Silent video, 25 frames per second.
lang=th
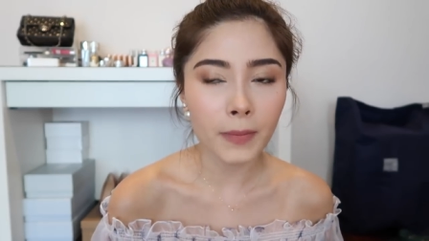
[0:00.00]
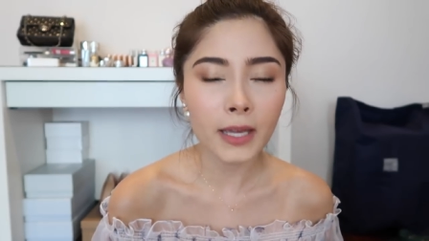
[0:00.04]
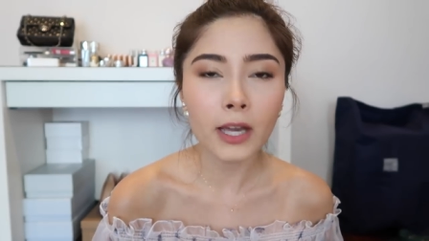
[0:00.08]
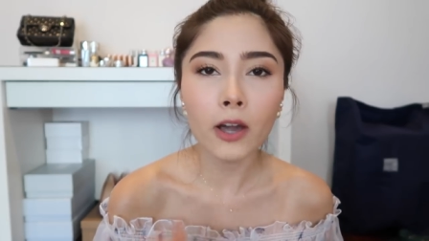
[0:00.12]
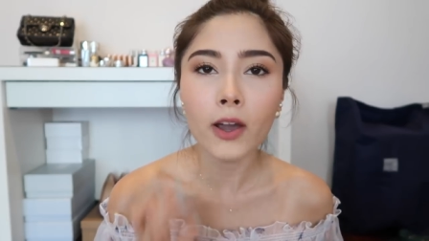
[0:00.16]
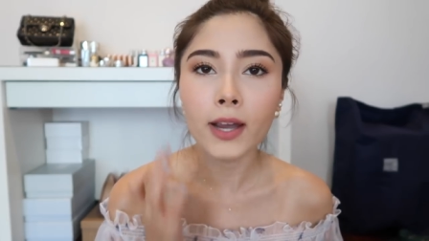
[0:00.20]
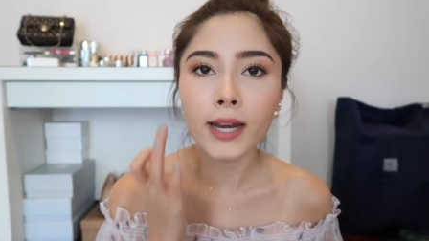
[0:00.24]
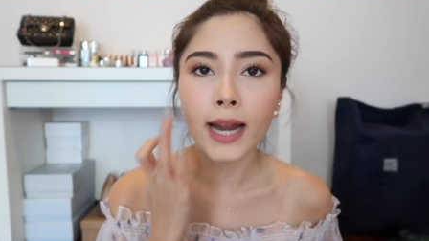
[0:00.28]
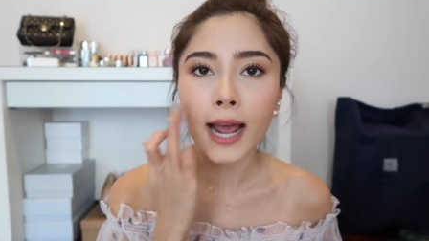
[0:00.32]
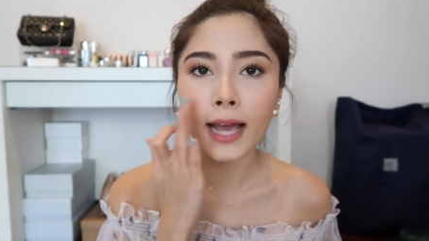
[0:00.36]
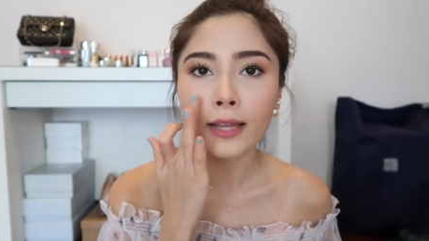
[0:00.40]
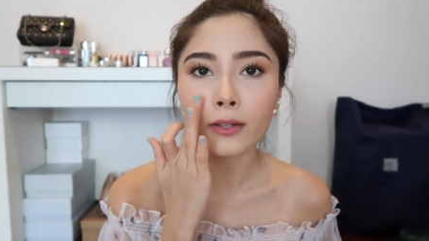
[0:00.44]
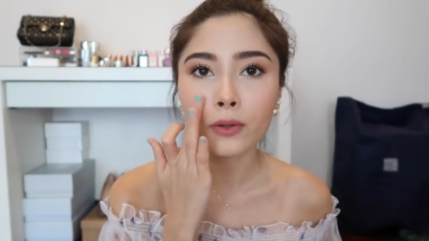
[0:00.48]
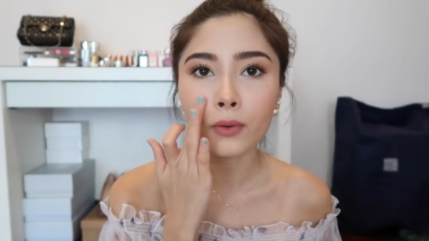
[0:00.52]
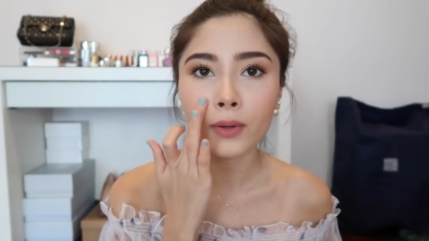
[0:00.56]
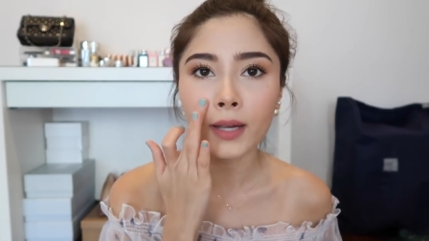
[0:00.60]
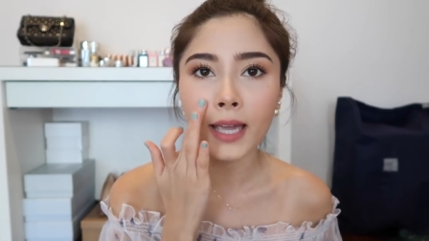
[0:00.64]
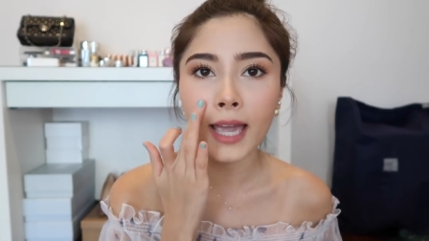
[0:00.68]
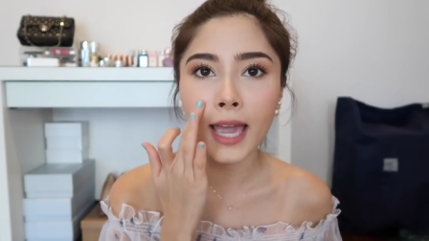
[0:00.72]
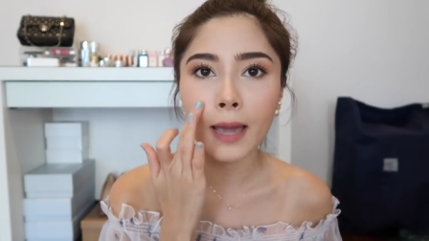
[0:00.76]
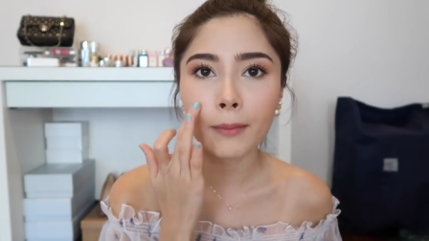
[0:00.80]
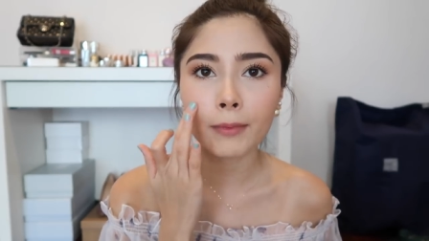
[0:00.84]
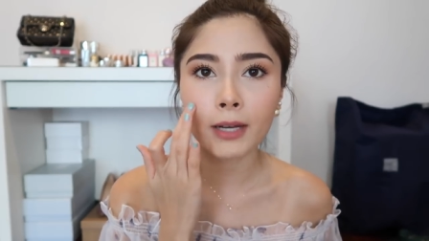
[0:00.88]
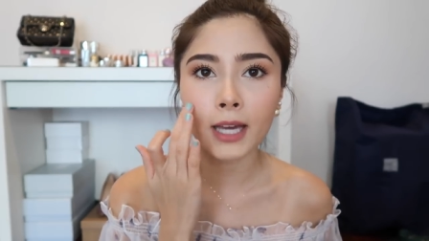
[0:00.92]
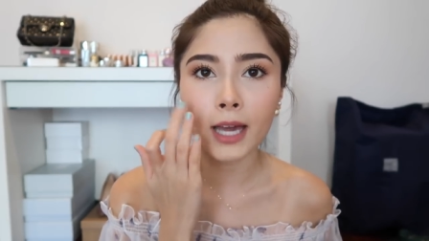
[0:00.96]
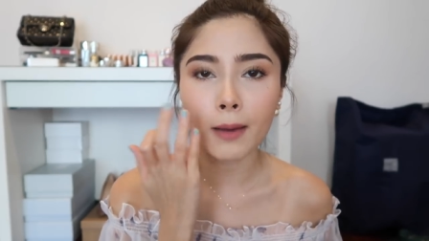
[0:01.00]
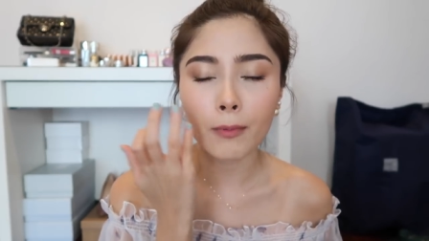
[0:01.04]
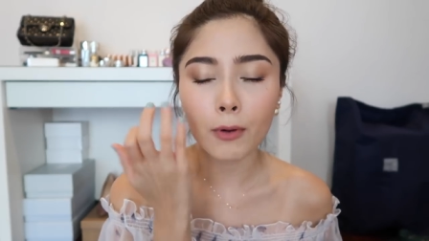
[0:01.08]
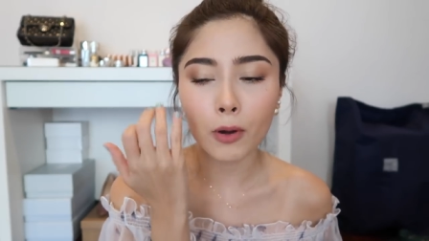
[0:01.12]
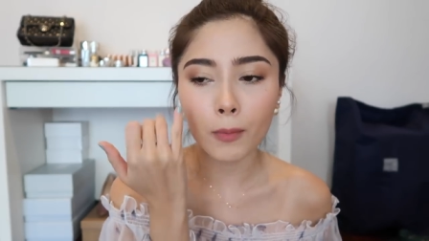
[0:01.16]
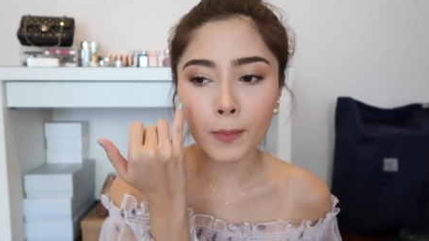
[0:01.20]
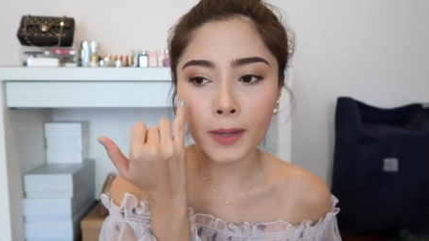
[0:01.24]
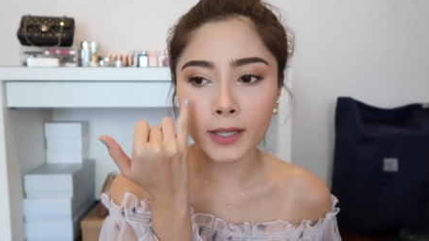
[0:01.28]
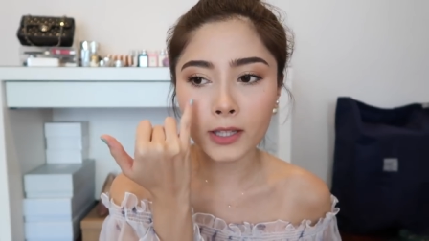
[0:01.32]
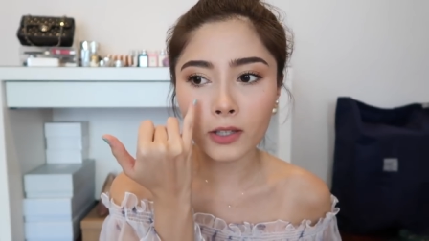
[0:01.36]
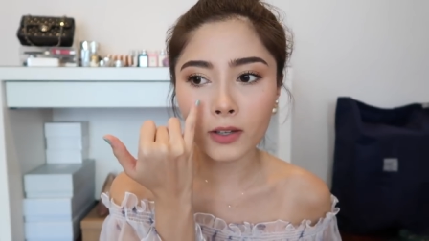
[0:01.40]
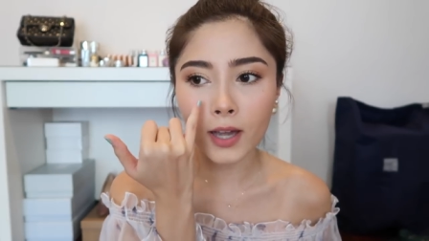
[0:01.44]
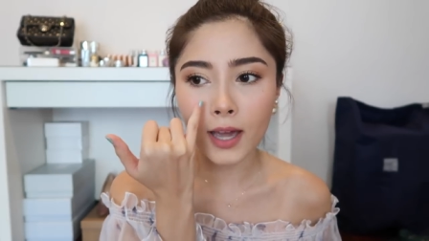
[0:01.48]
ไม่ค่อยทาตรงแก้มนะคะเพ
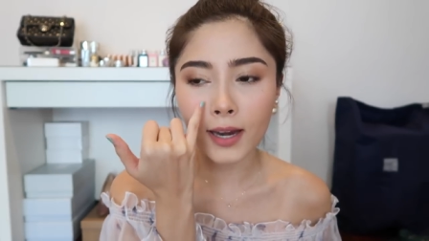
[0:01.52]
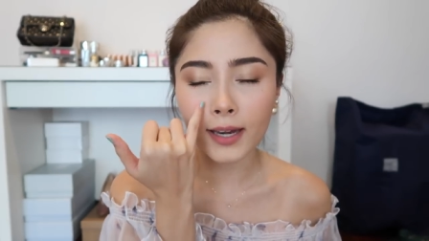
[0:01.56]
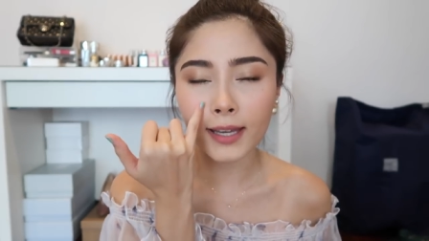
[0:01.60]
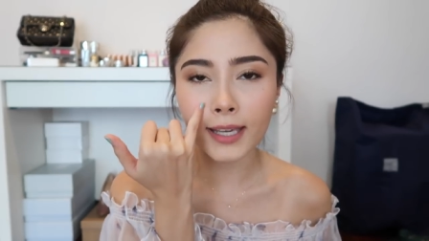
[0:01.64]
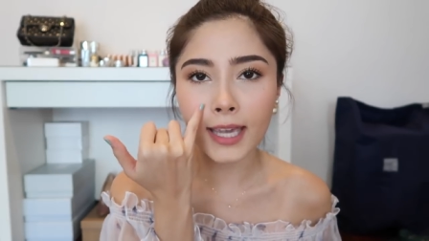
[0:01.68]
ราะไม่ต้องการ